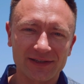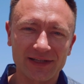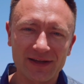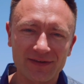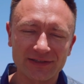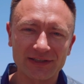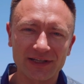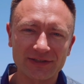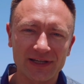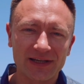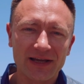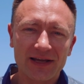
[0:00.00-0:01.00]

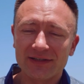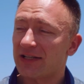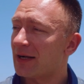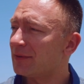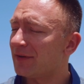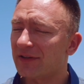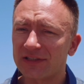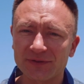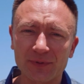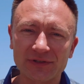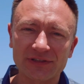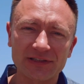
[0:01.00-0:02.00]
najważniejsze. Czekam na Wasze
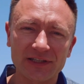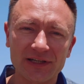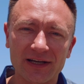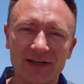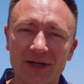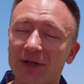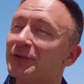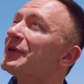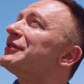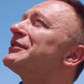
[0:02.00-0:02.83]
spostrzeżenia. Tu